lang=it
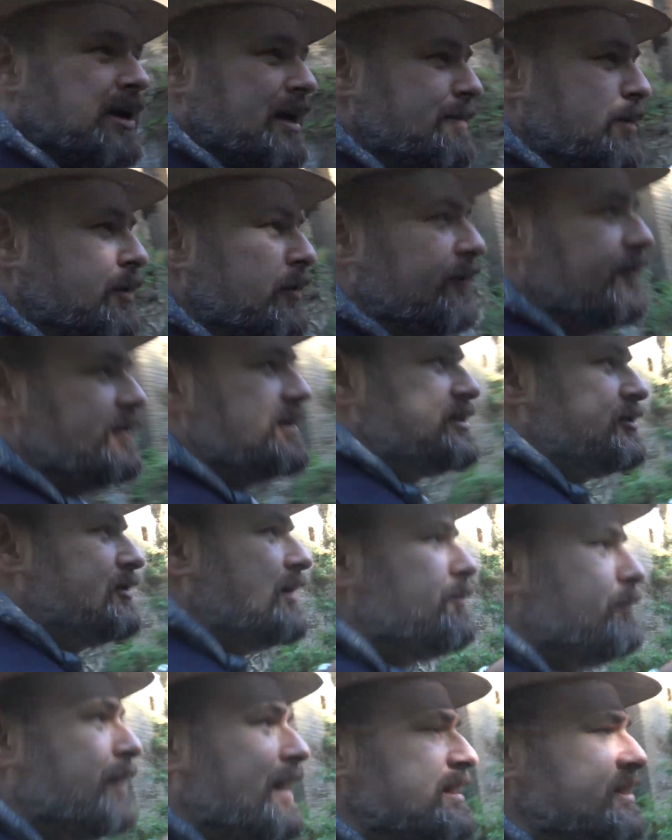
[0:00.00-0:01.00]
che abbiamo visto
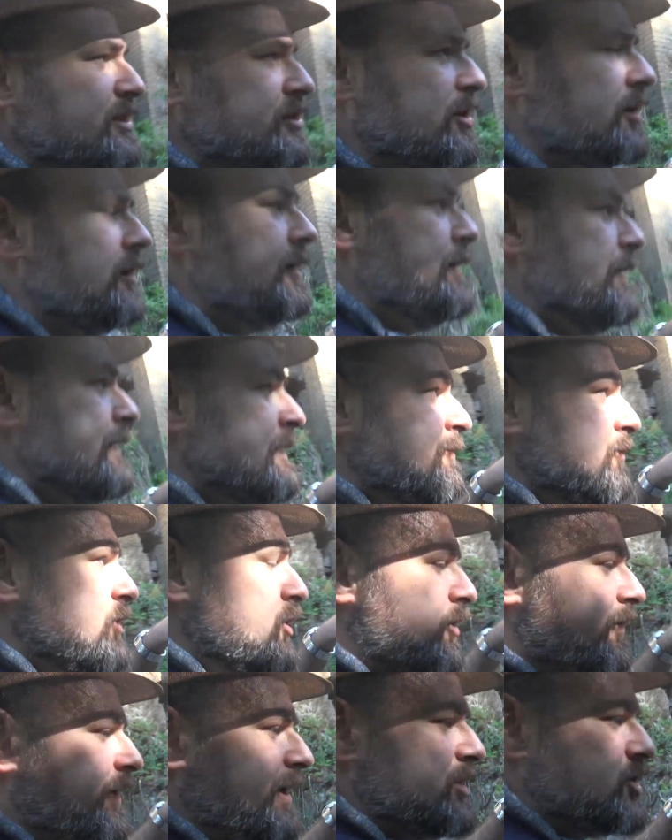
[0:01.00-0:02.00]
dal basso
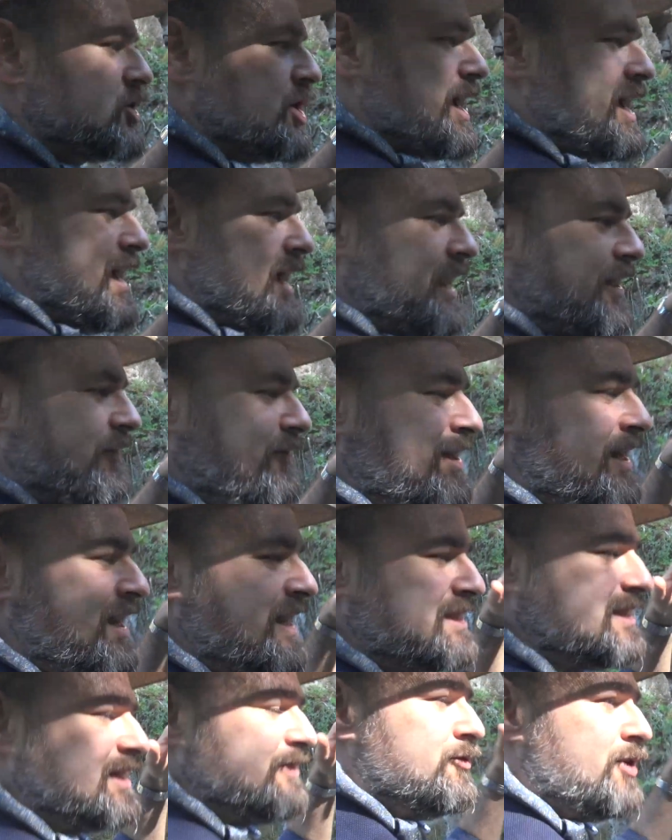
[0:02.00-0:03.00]
dove c'è la
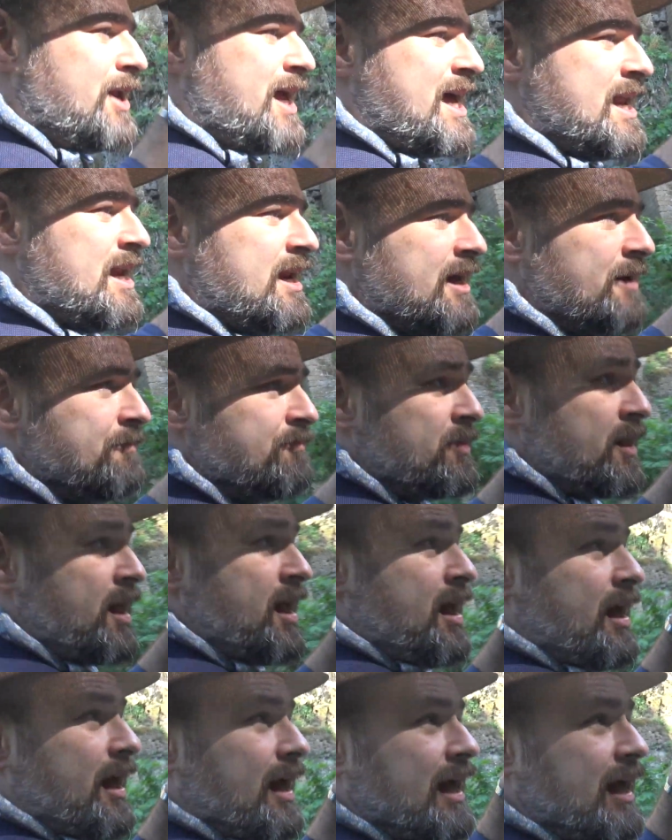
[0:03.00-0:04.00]
villa Savorelli
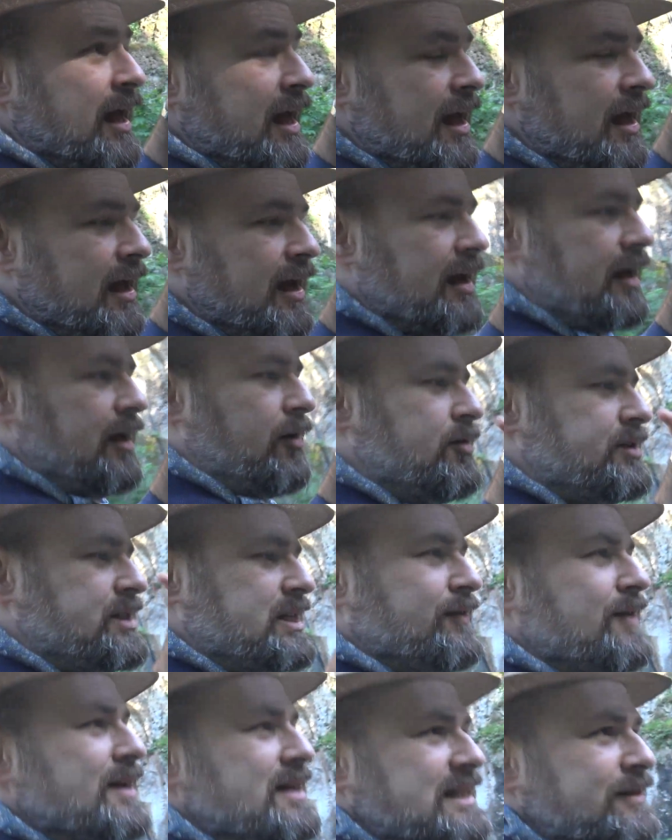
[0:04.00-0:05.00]
e
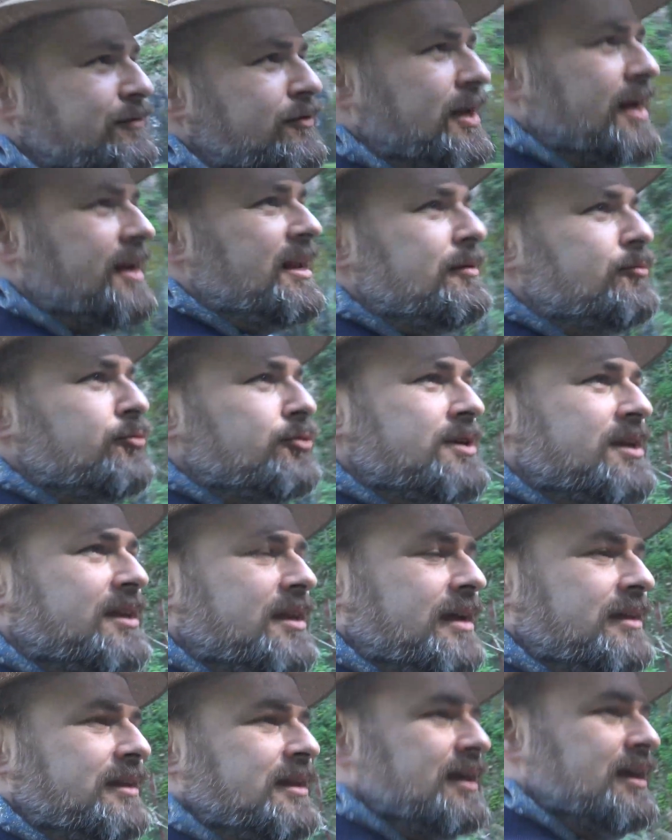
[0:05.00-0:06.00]
questa villa Savorelli è
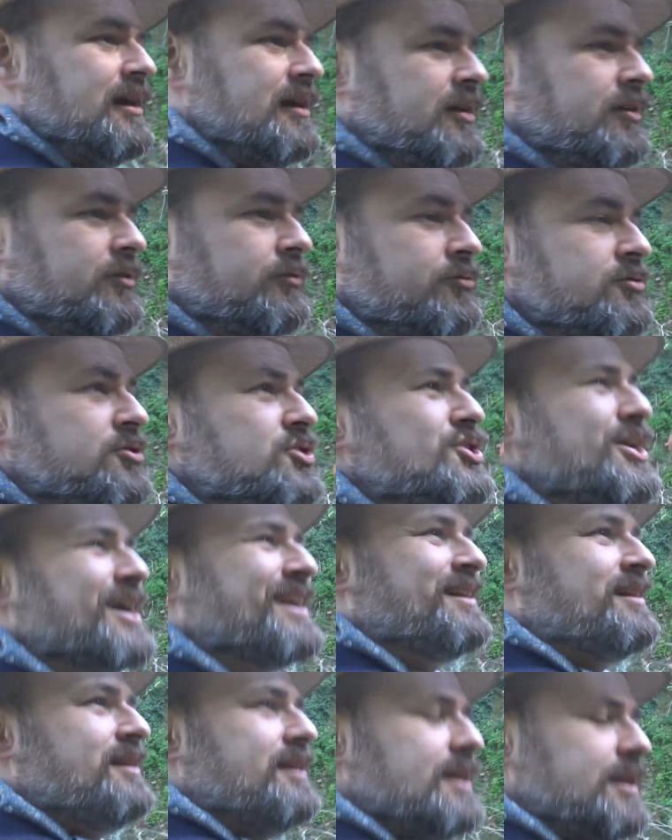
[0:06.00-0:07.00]
munita di un
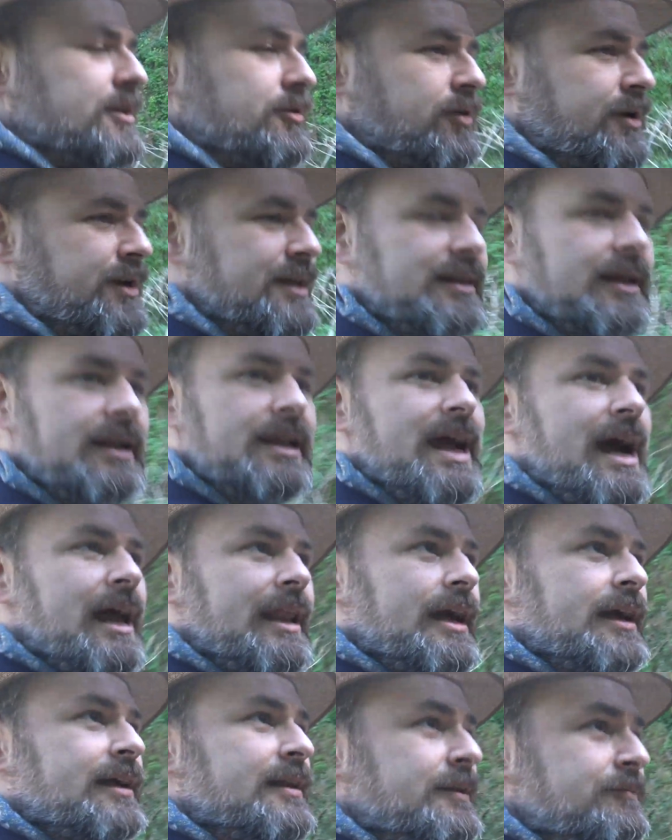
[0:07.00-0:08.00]
giardino
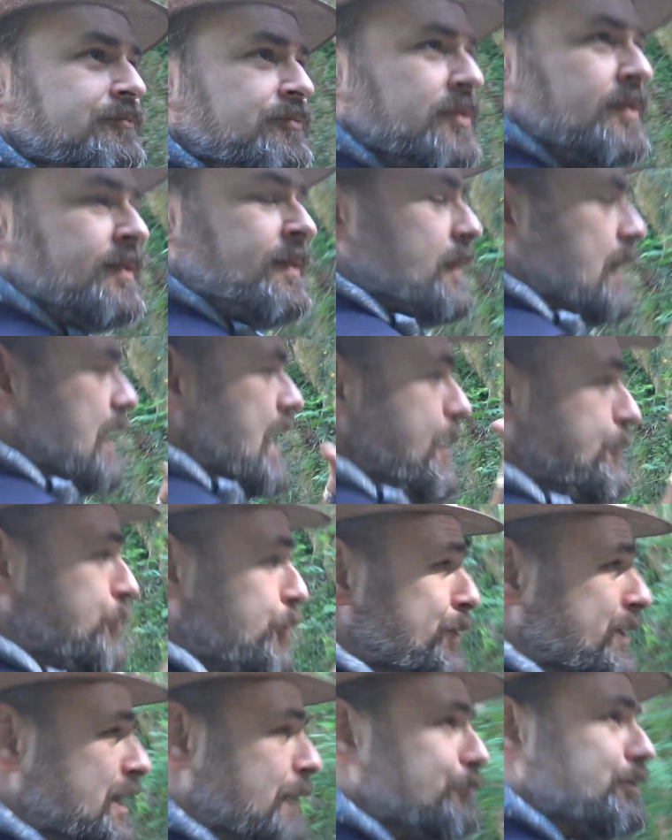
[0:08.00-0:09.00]
all'italiana è
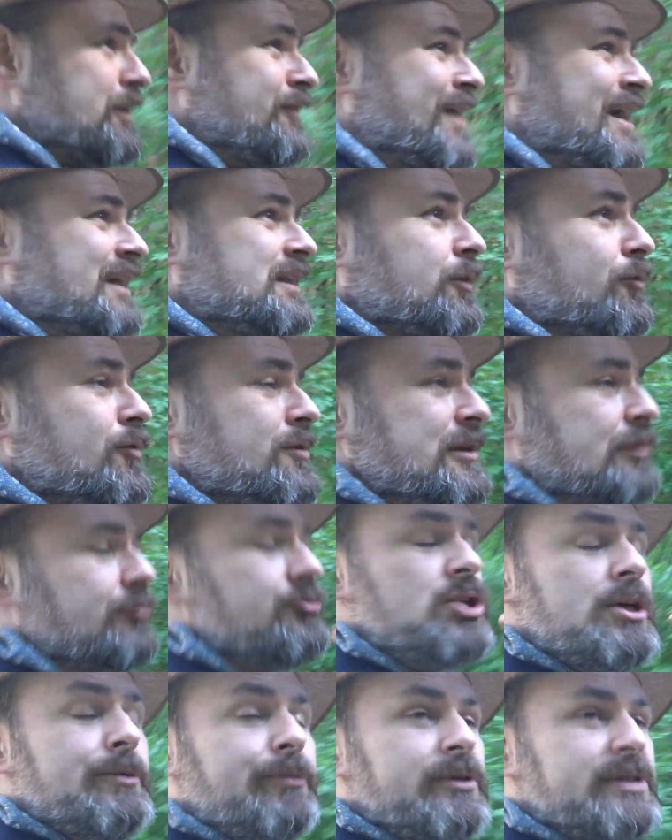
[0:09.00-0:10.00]
proprietà privata quindi
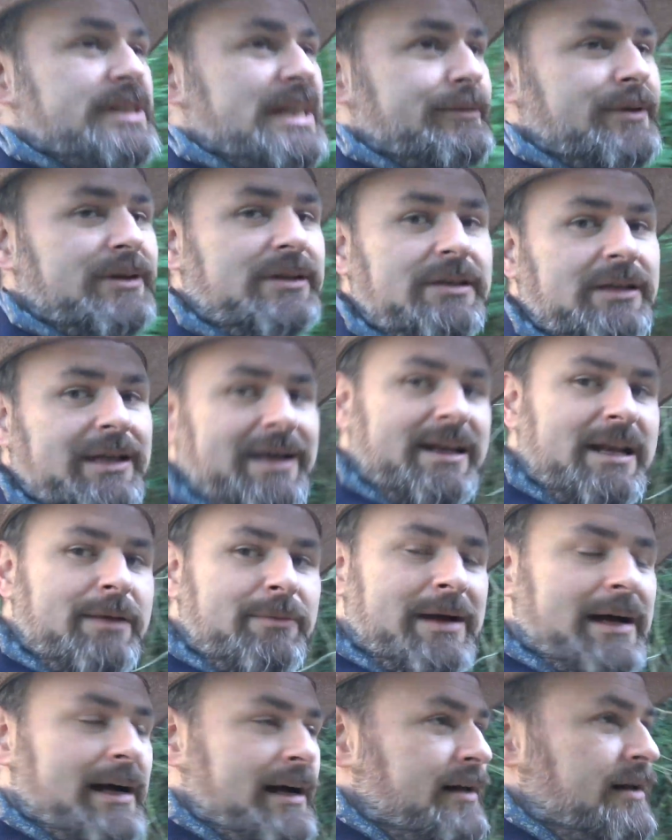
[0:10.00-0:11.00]
non ci possiamo entrare
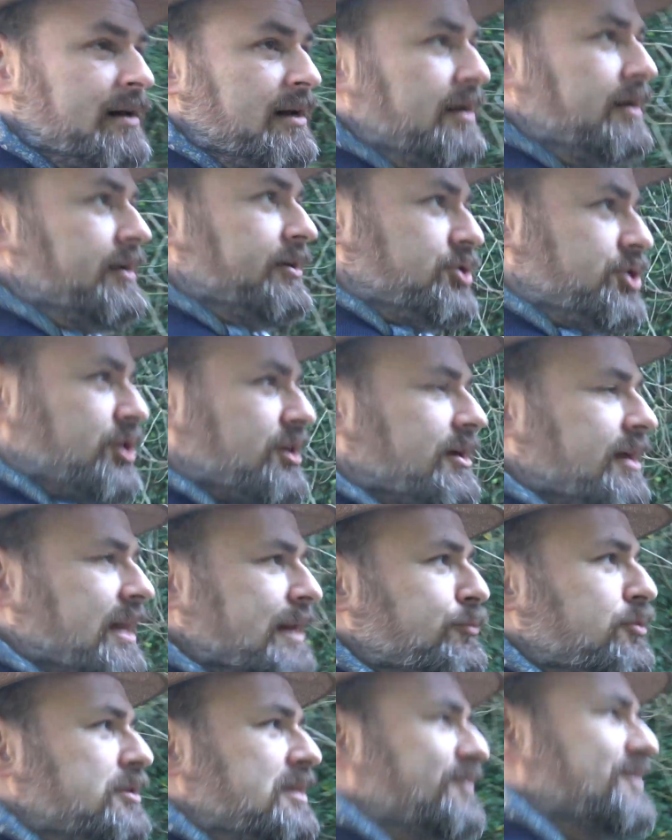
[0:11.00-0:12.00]
ma
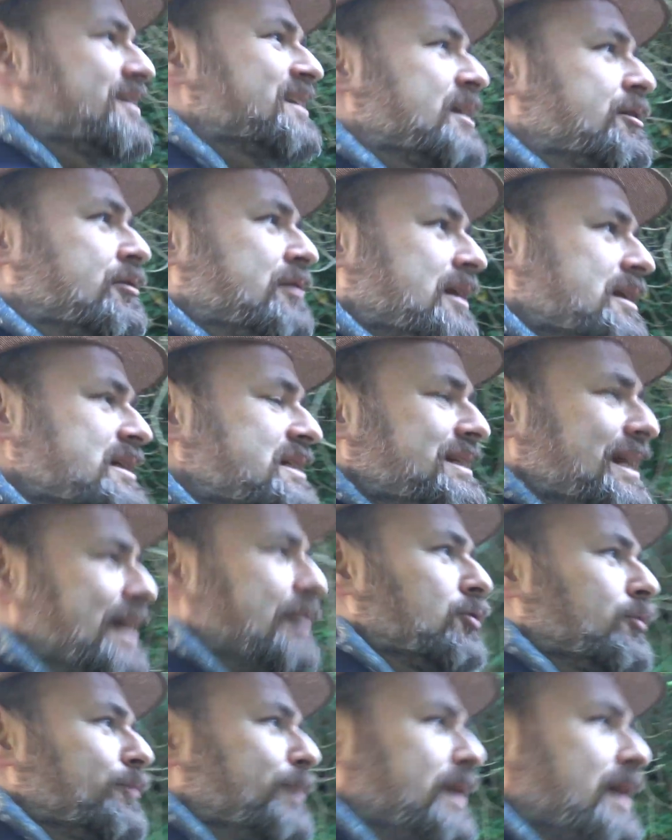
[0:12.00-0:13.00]
cercheremo di vederlo
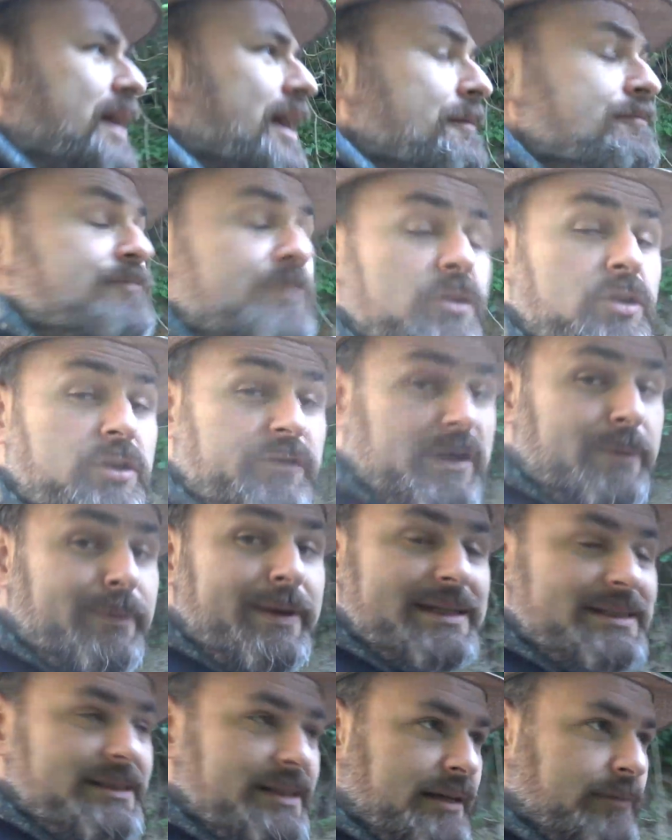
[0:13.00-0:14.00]
dall'esterno perché dovrebbe
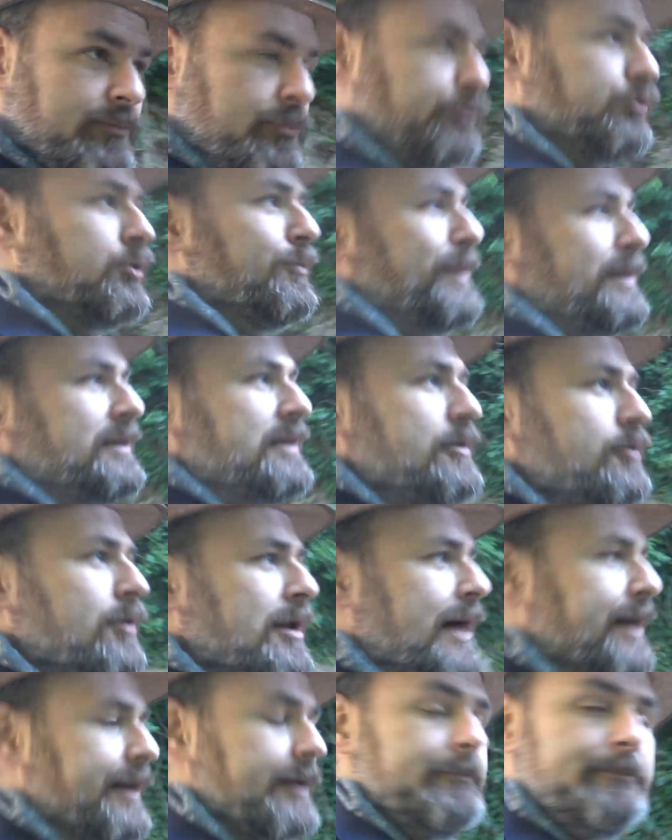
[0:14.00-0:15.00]
essere molto
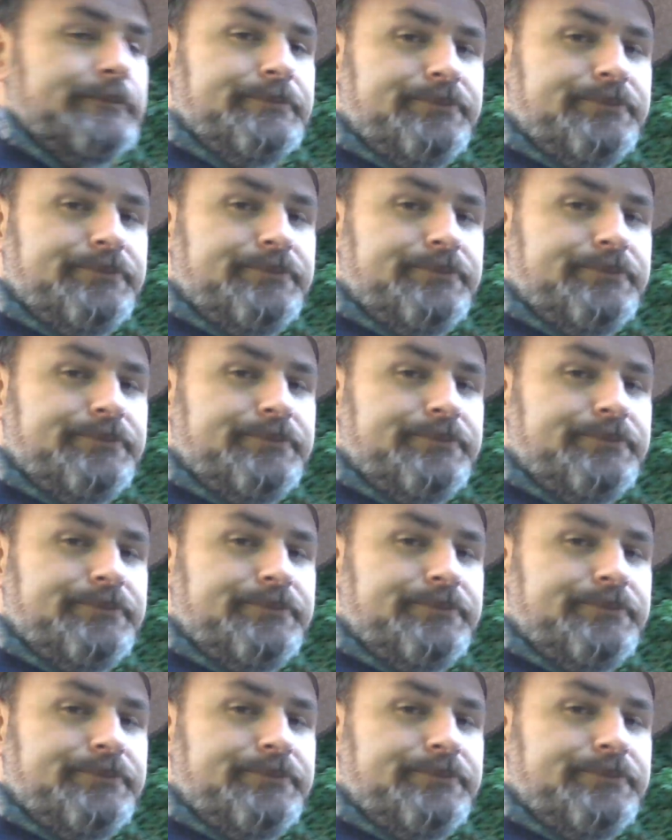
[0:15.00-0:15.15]
particolare